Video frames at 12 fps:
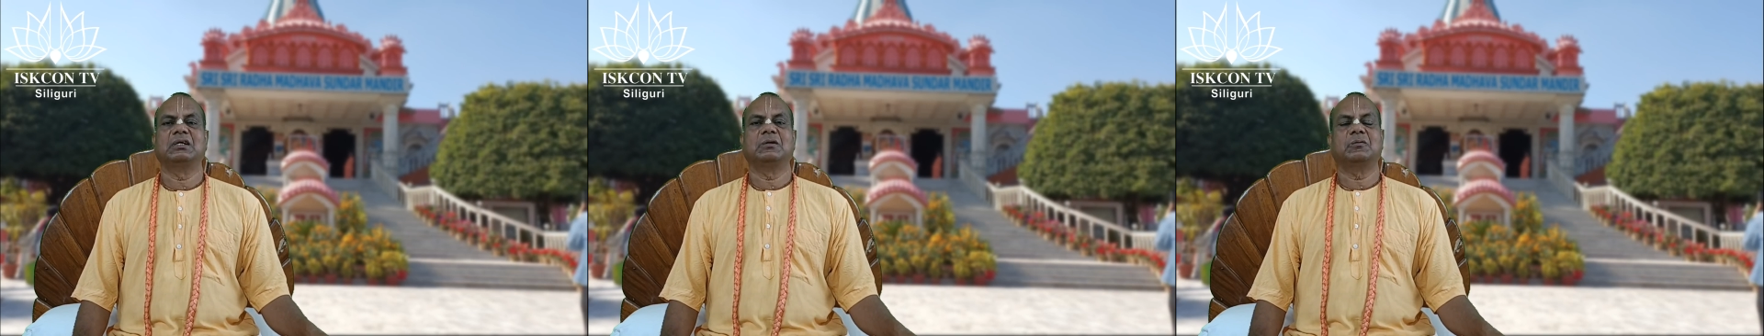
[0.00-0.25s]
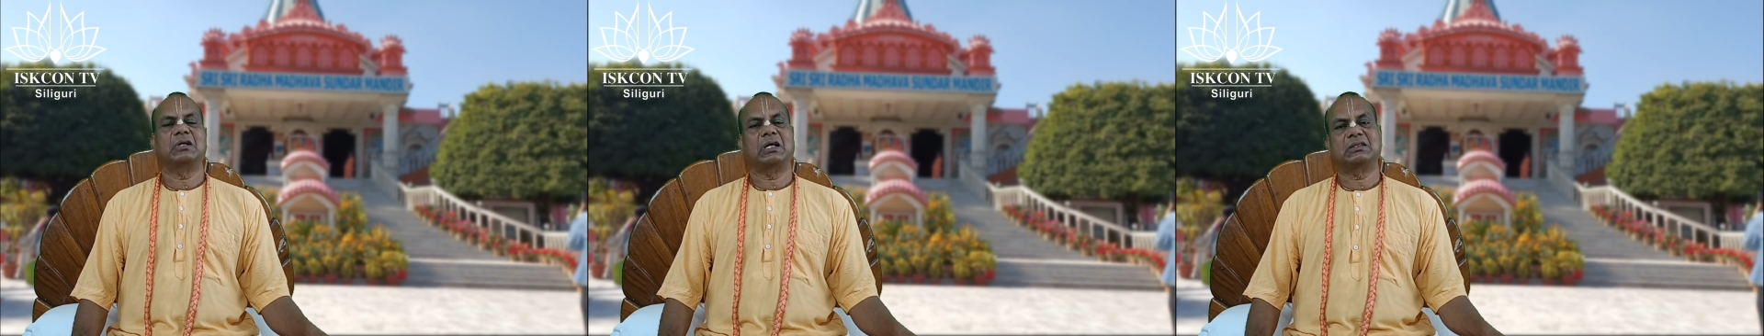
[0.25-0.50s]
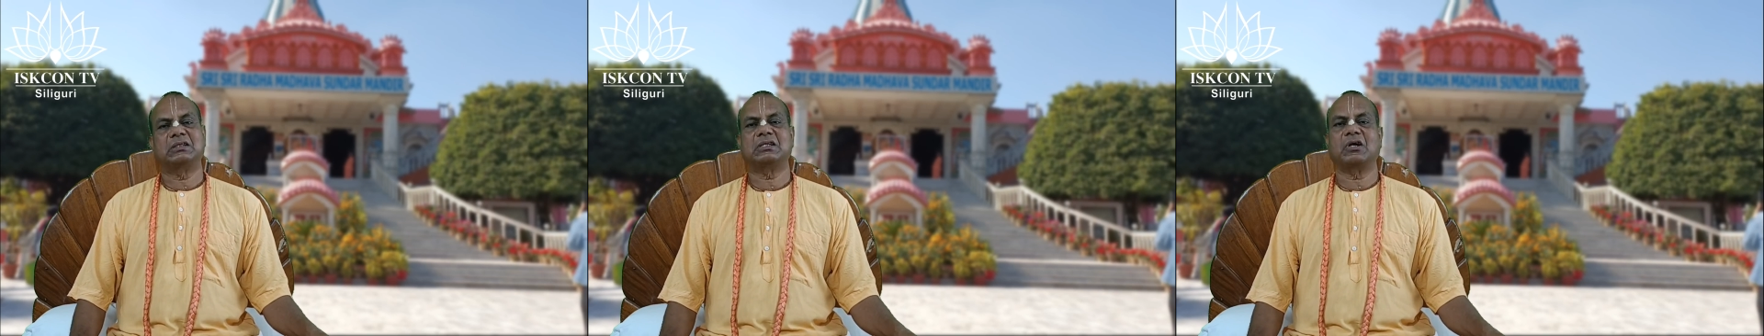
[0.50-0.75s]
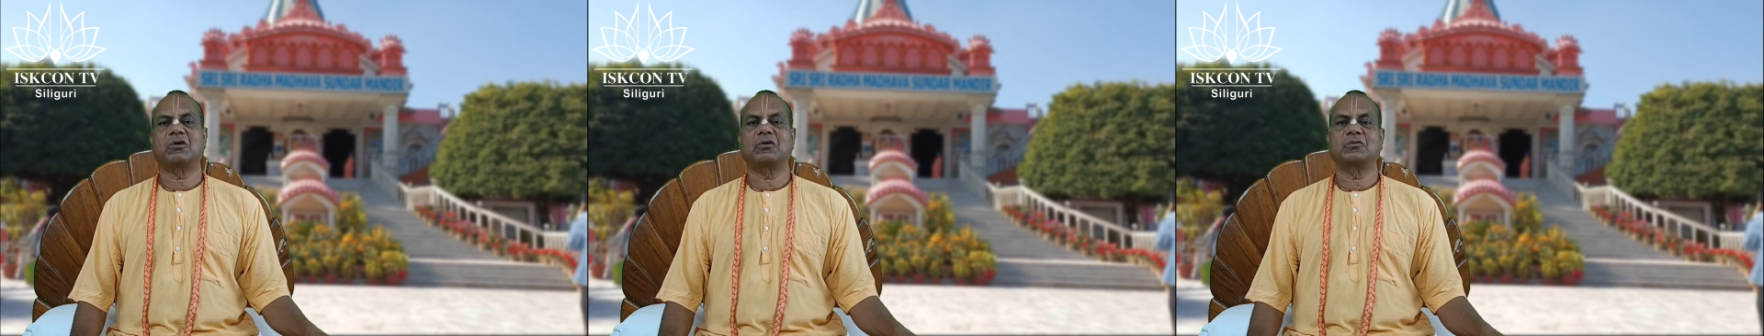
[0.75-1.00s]
এবং রাত্রি
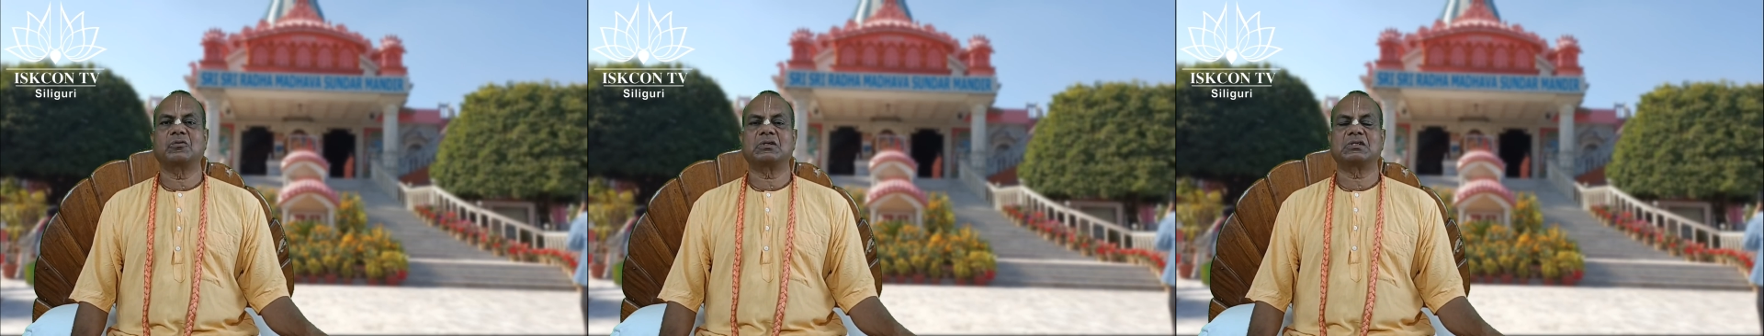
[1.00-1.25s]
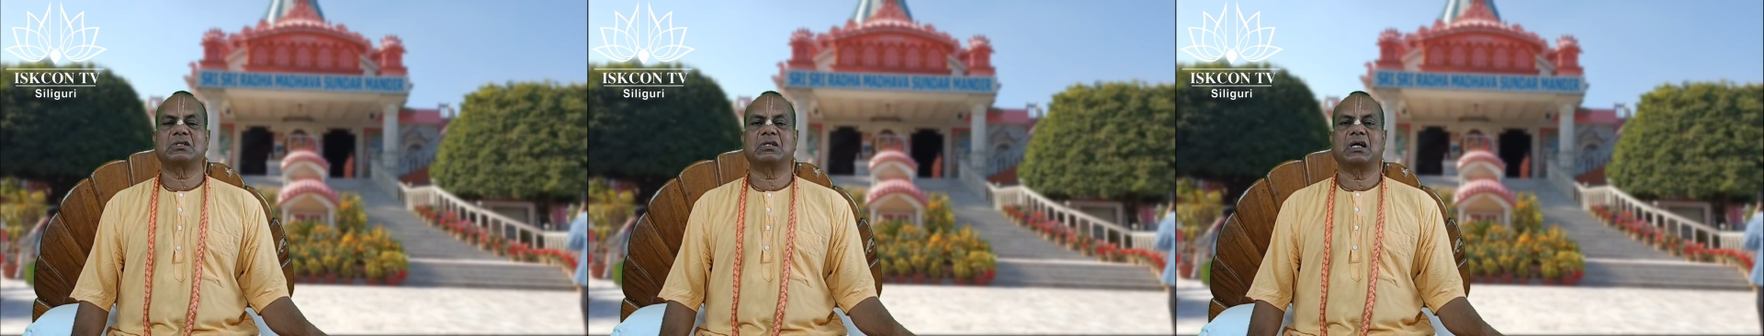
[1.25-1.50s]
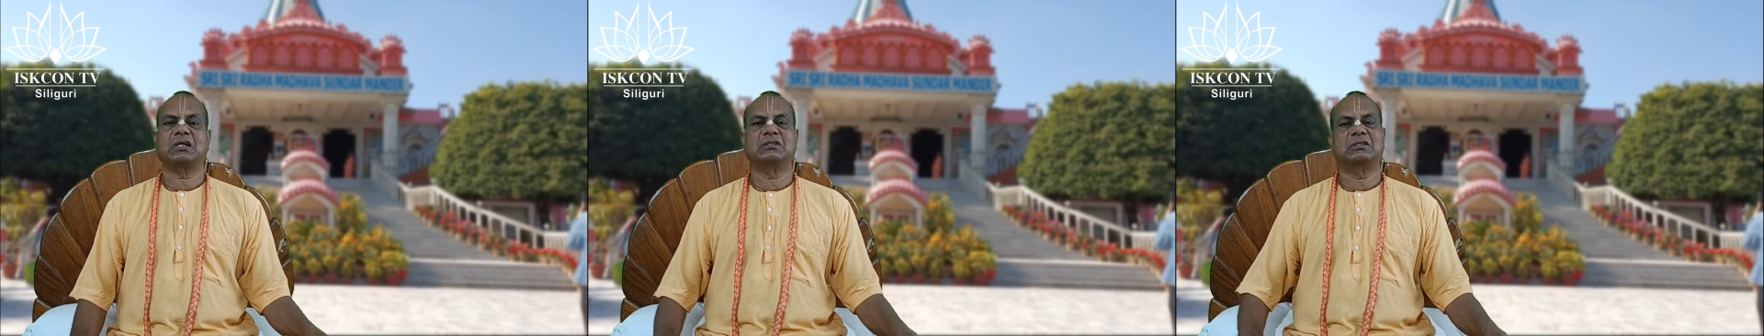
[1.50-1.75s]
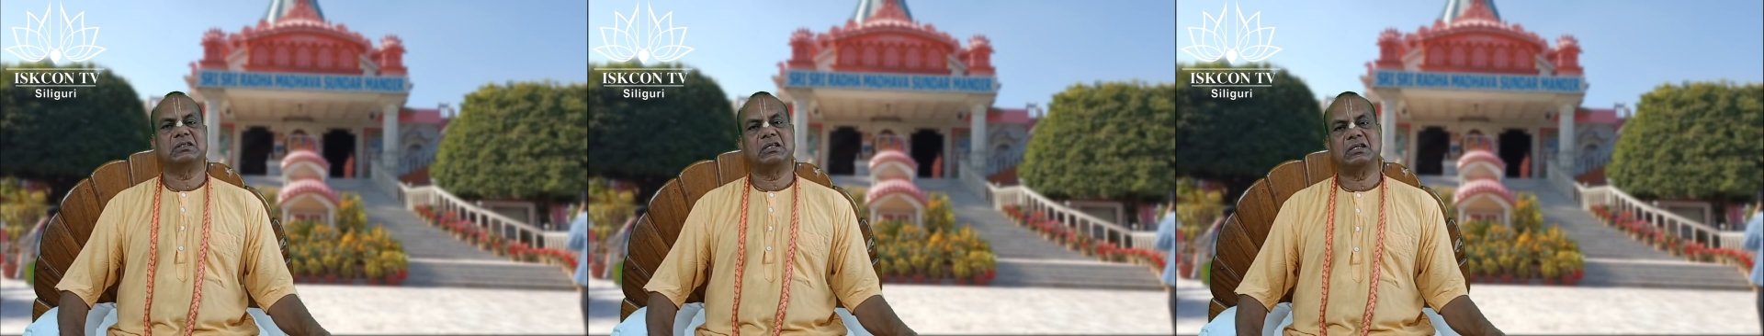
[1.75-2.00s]
জাগরণ করেছেন আর
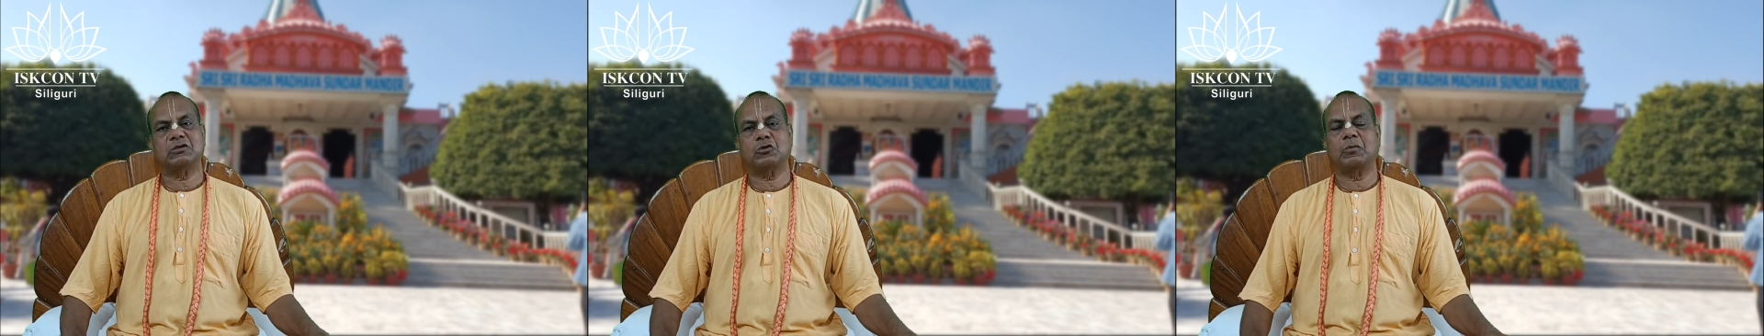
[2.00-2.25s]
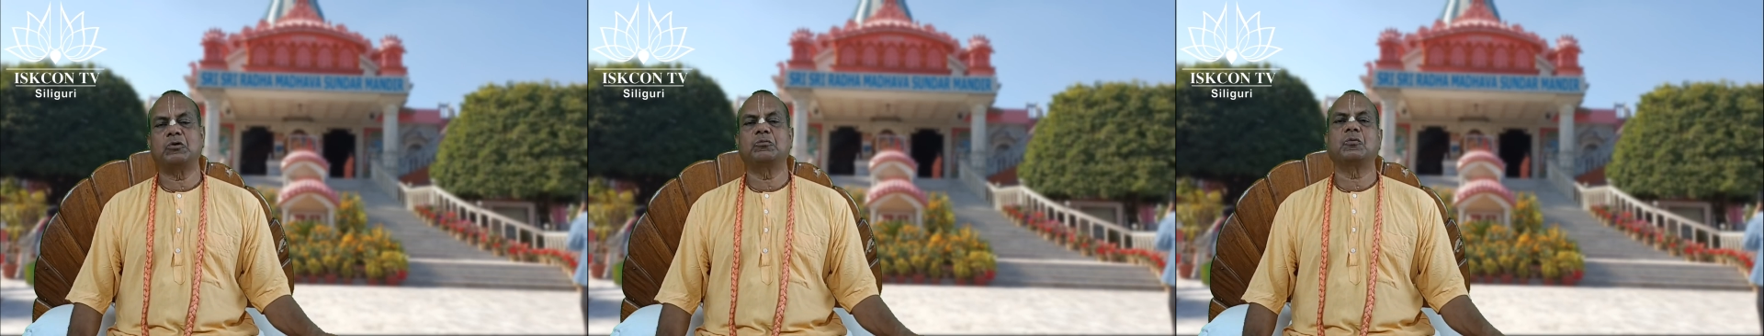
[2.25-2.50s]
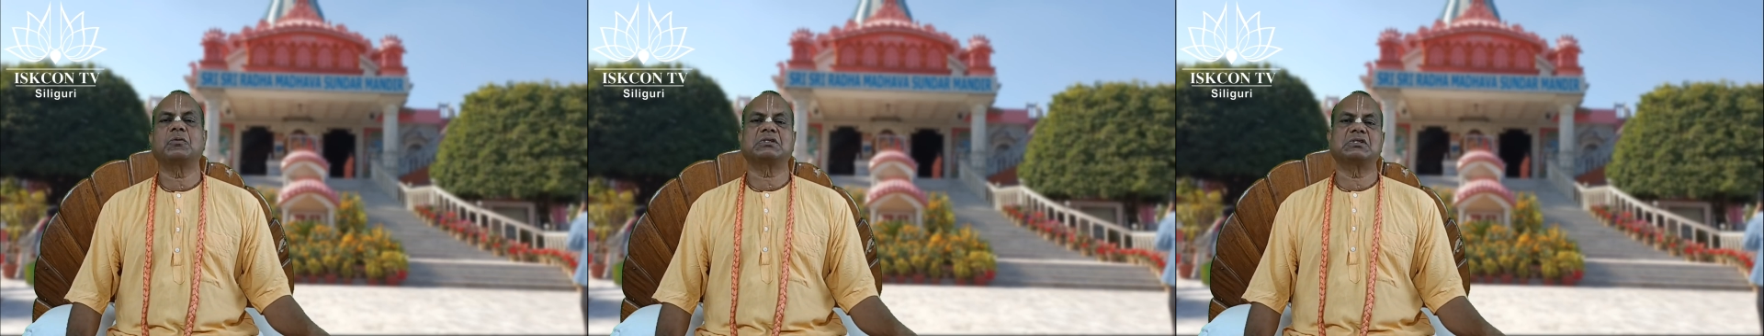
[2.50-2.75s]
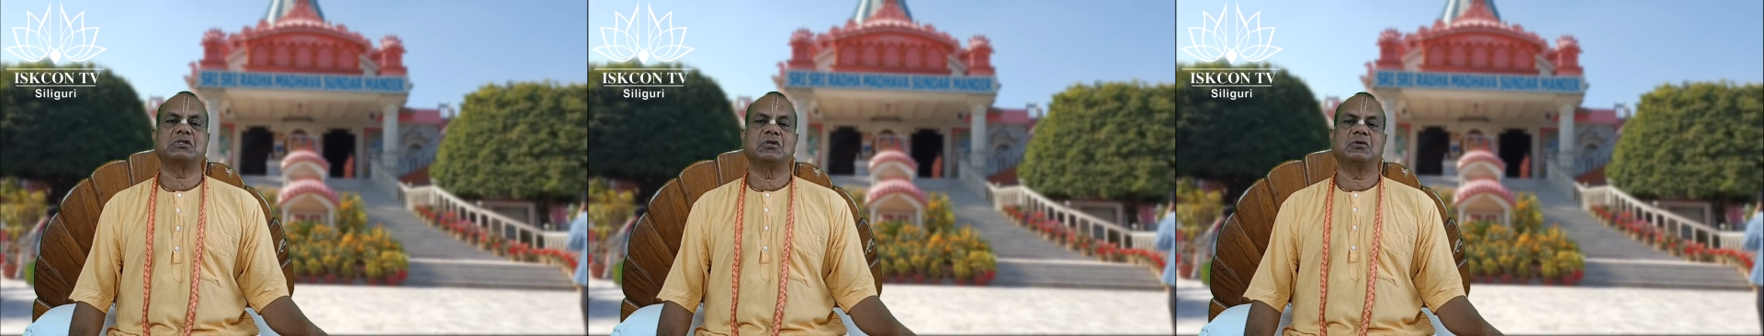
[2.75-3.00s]
সেদিনে সবাই
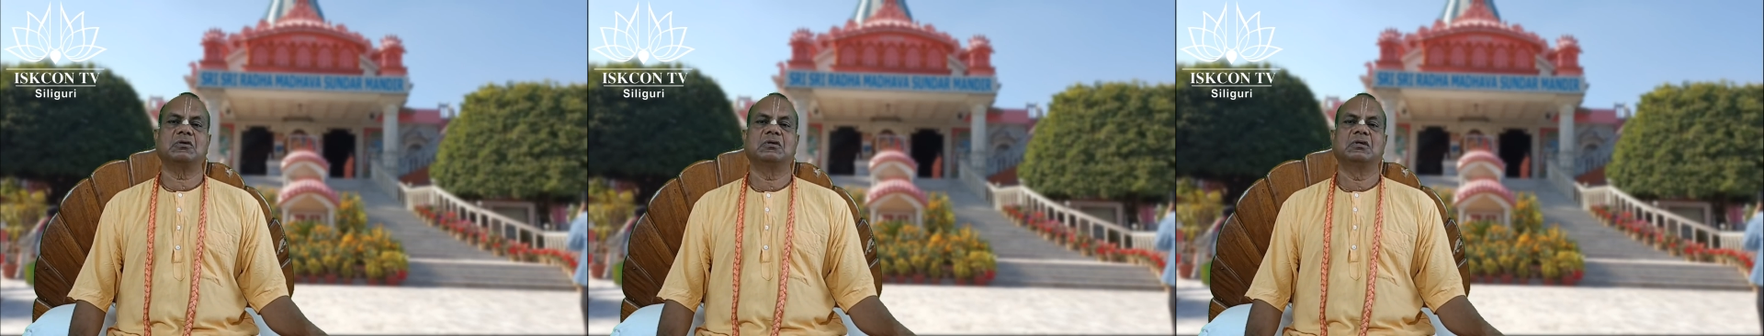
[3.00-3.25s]
উপবাসী ছিল